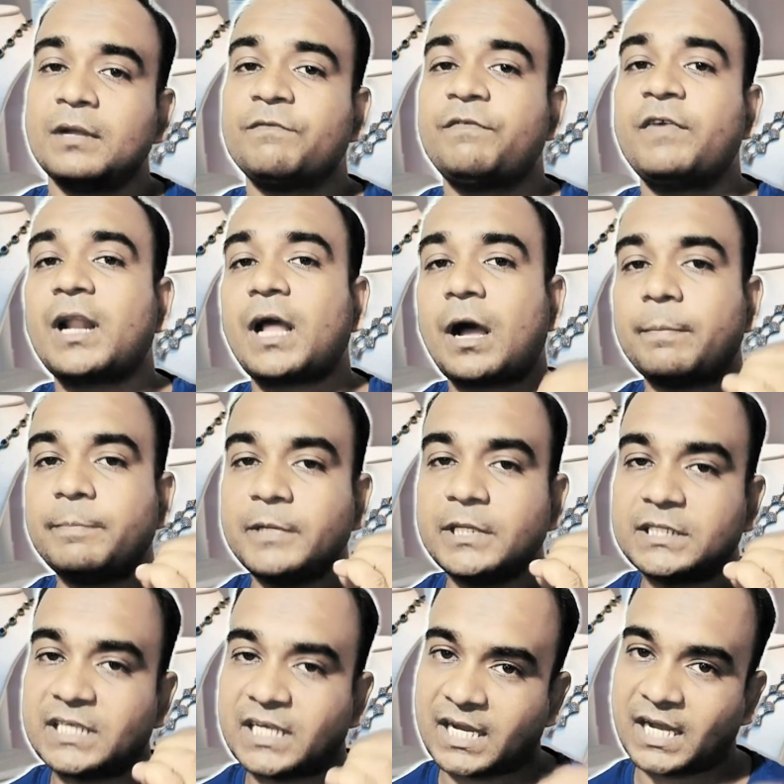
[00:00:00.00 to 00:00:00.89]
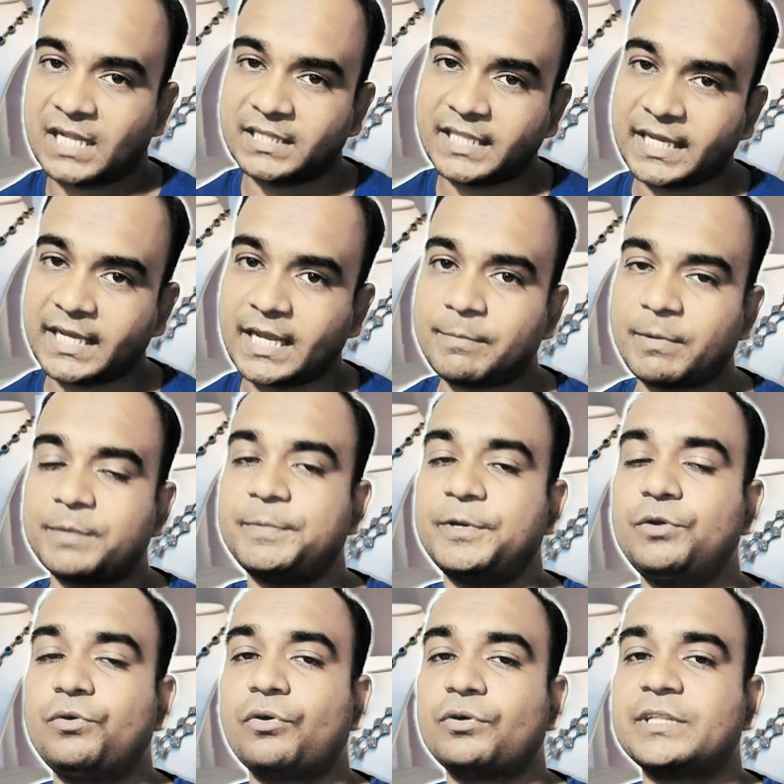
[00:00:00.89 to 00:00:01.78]
ফ্রেন্ড আপনি যেখান থেকে আমার
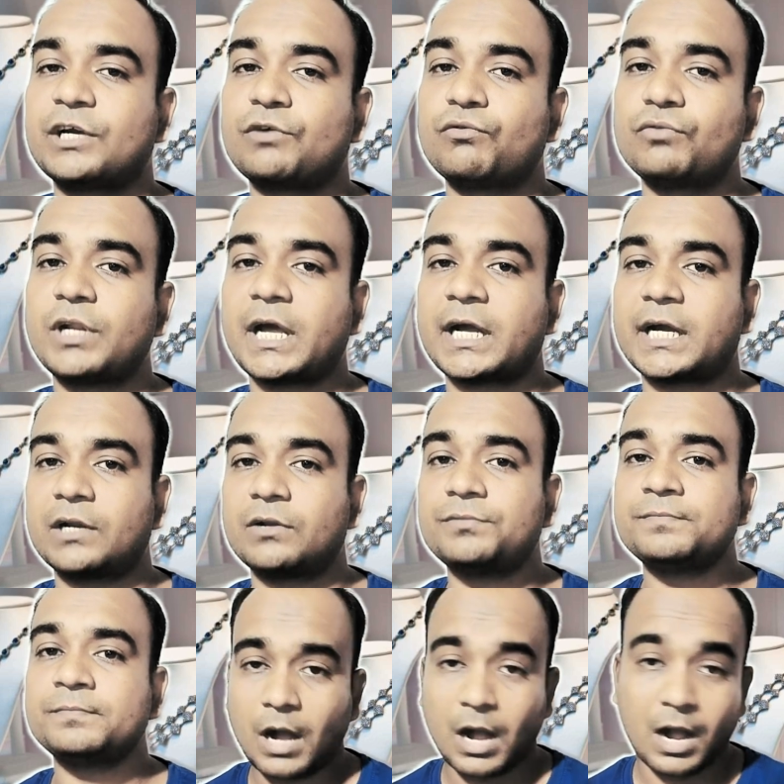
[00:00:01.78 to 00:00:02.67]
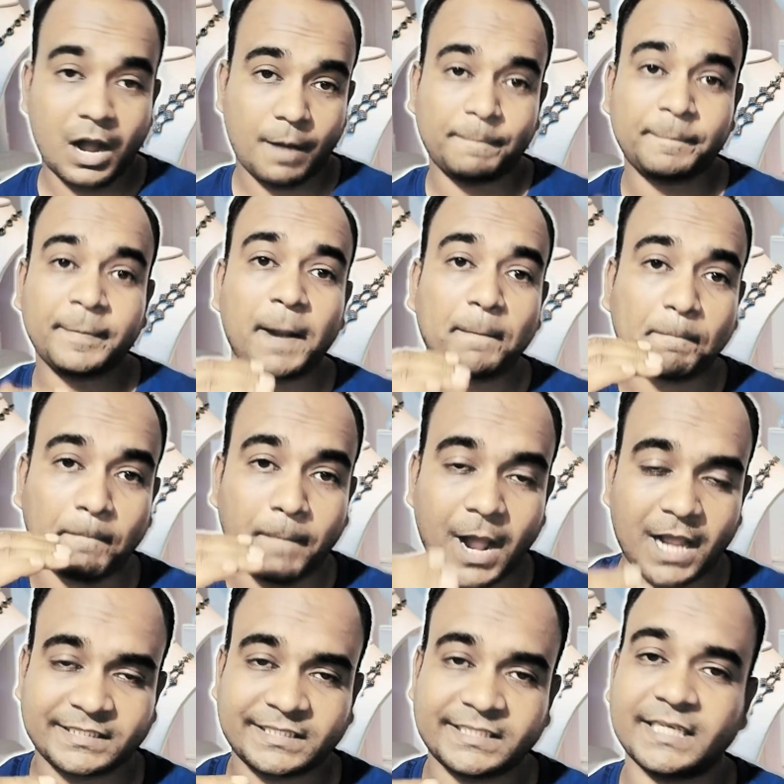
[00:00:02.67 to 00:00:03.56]
ভিডিও দেখুন না কেন হ্যাঁ আপনার
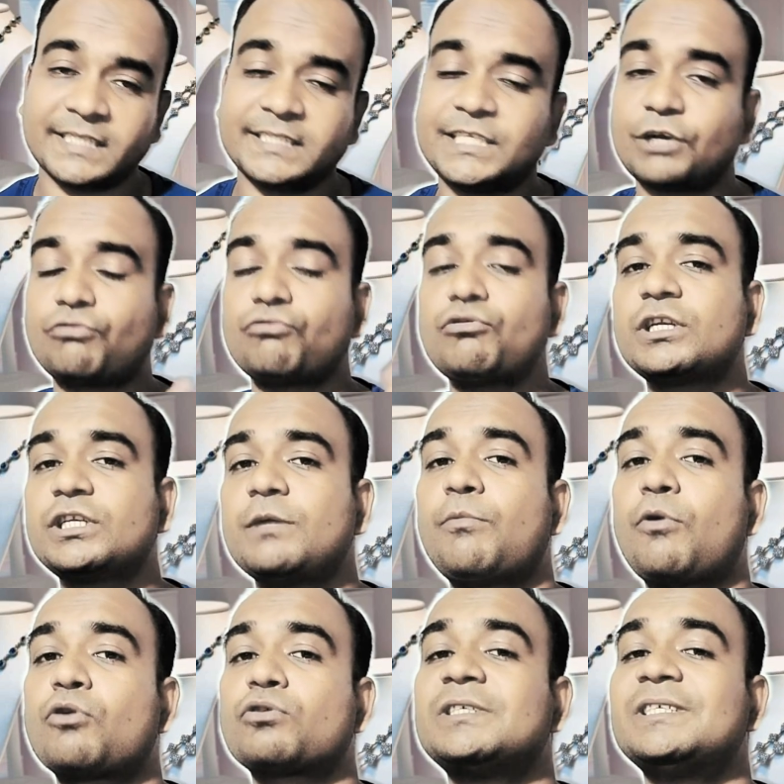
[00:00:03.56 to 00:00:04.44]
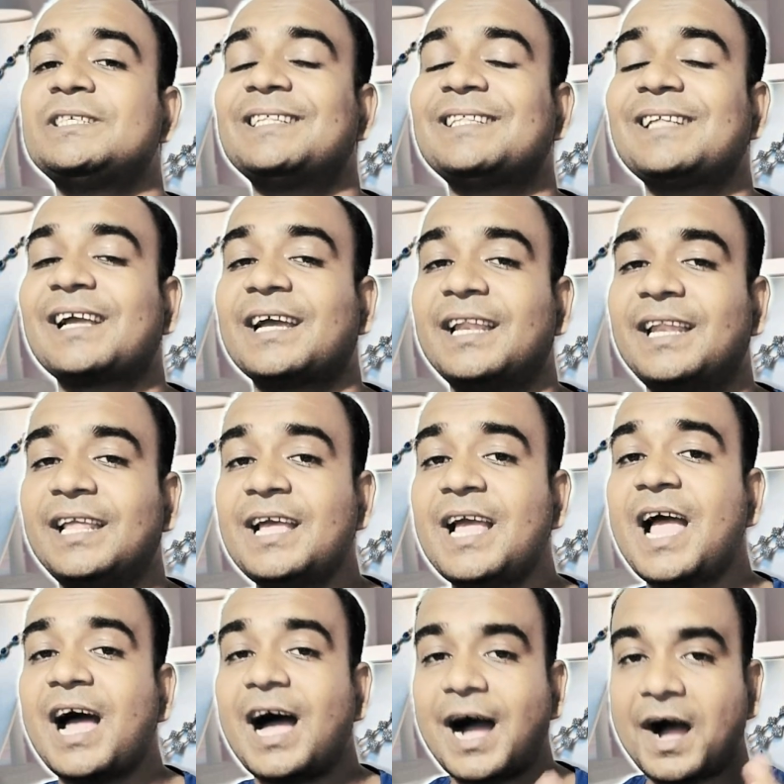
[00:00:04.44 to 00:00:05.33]
পাশে যে কোনো একটি বড় সিটিতে গেলে
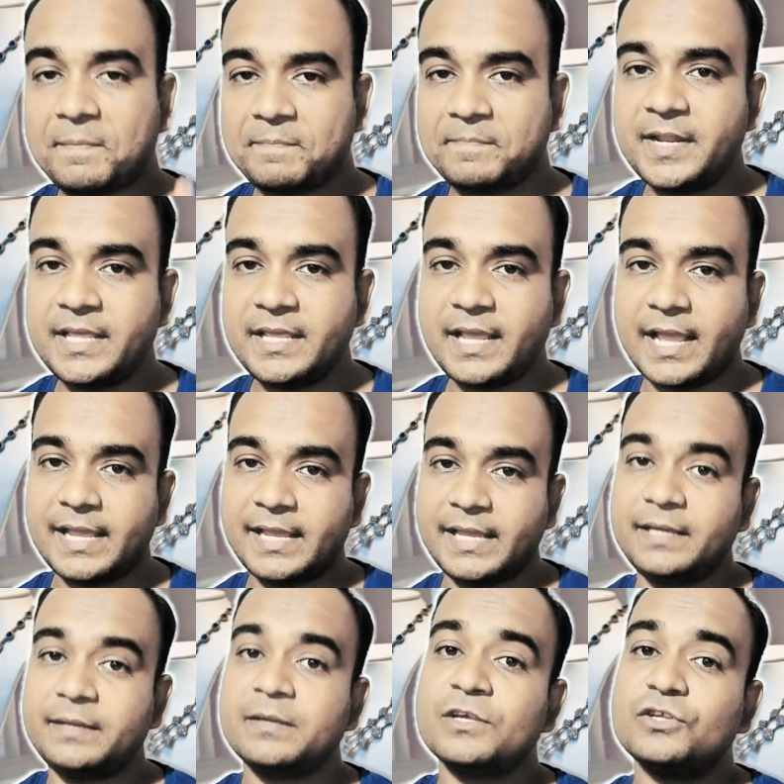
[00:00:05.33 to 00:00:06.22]
আপনি এই